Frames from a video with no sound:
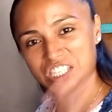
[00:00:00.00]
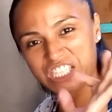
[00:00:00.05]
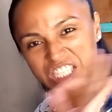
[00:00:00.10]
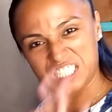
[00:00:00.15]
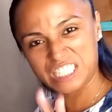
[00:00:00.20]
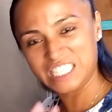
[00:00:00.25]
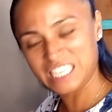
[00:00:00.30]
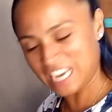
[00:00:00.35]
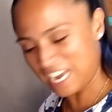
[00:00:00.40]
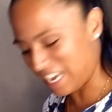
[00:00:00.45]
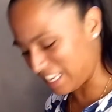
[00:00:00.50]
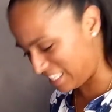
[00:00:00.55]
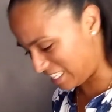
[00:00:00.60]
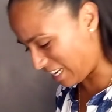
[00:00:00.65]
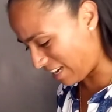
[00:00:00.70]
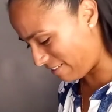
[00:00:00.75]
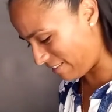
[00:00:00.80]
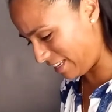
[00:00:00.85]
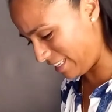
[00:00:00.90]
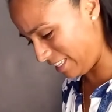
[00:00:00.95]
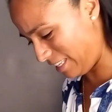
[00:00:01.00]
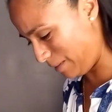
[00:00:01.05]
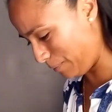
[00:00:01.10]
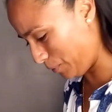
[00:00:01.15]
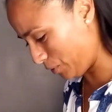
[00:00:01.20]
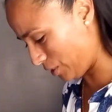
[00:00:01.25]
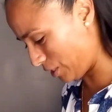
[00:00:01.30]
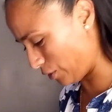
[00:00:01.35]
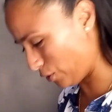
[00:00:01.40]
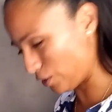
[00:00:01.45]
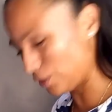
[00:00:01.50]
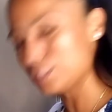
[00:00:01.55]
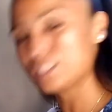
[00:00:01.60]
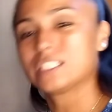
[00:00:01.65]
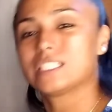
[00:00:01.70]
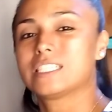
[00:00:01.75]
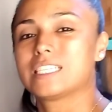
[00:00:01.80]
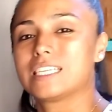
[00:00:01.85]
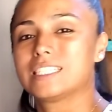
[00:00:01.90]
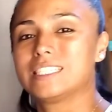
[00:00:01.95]
y ya, ya venimos
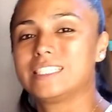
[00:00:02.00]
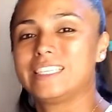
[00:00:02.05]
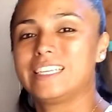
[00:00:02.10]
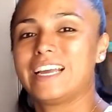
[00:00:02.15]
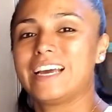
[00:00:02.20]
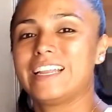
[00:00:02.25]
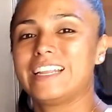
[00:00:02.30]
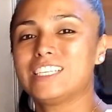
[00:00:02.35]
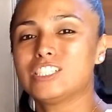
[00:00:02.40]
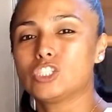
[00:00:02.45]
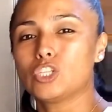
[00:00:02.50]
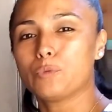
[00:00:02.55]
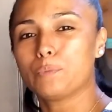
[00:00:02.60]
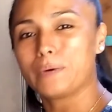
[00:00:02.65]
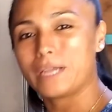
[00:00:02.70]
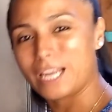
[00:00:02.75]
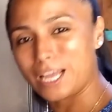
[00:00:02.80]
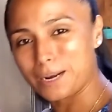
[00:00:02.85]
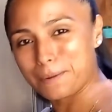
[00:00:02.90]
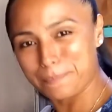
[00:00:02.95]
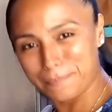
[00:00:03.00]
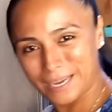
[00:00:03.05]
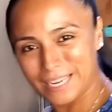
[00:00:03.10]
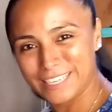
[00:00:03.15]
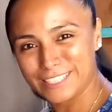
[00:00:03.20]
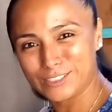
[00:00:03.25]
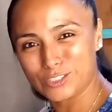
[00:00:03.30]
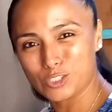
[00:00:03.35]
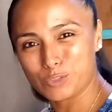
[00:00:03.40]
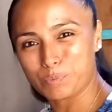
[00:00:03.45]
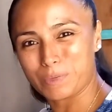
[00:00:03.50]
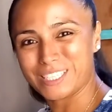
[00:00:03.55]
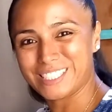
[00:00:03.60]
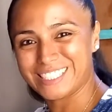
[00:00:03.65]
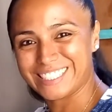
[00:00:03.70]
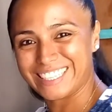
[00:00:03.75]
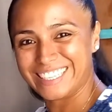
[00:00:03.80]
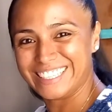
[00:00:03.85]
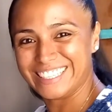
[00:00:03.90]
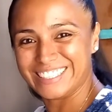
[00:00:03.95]
entonces a estirar esto para armar esos
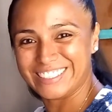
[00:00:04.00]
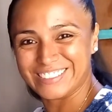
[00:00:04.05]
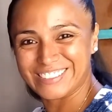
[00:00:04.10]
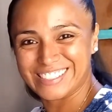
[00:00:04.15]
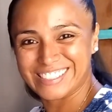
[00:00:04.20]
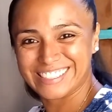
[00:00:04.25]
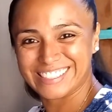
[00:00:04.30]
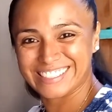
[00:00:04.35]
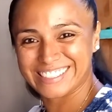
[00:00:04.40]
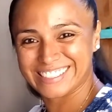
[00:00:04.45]
pastelillos.